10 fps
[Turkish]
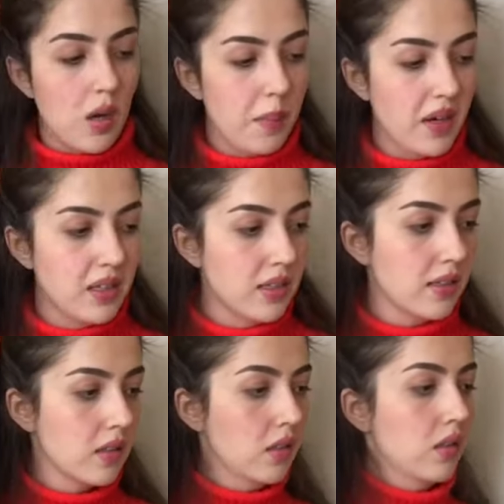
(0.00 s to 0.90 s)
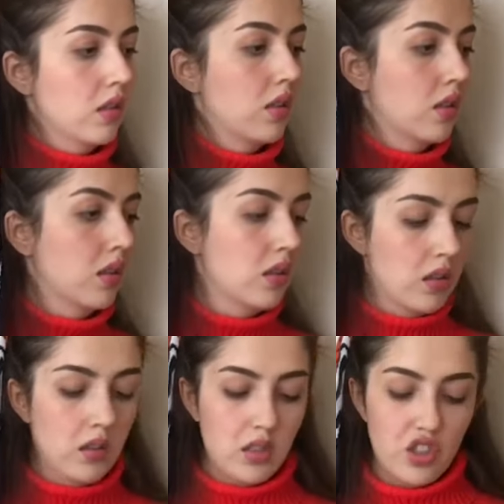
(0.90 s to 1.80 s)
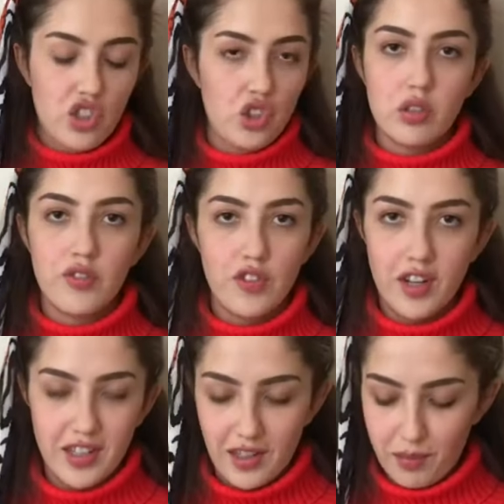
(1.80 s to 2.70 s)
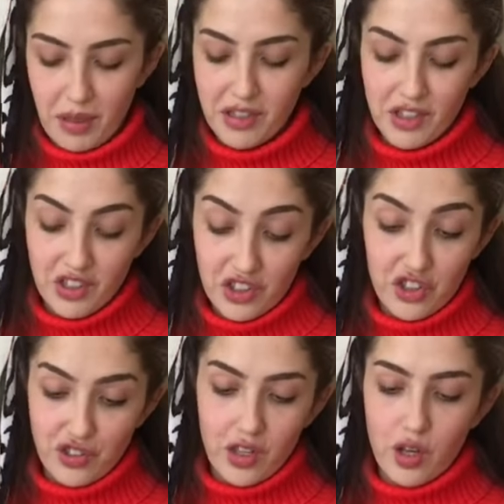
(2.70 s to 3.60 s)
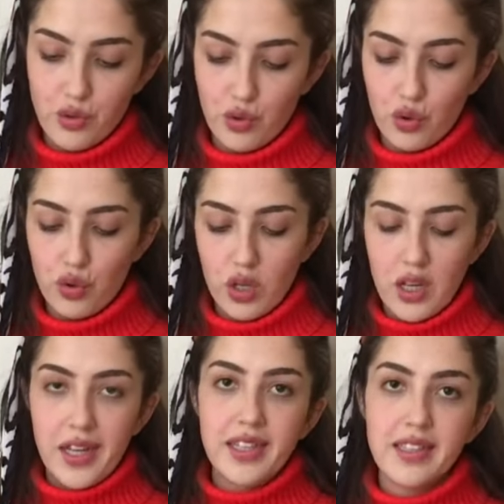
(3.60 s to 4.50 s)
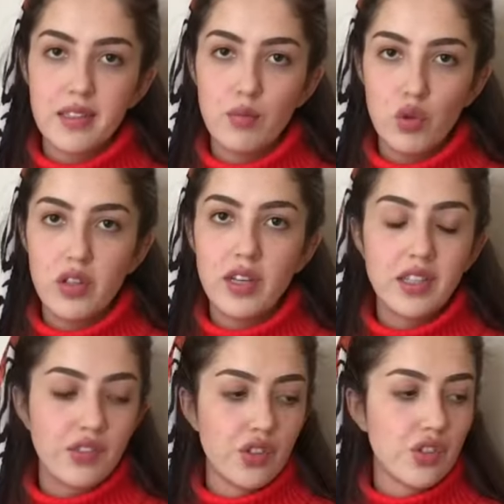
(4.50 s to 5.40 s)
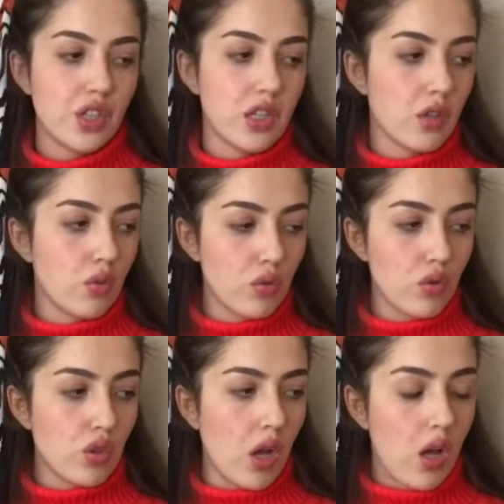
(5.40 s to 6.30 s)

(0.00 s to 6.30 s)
ben yazın, kışın fark etmez yani kışın daha çok yazın böyle daha ince şeyler oluyor da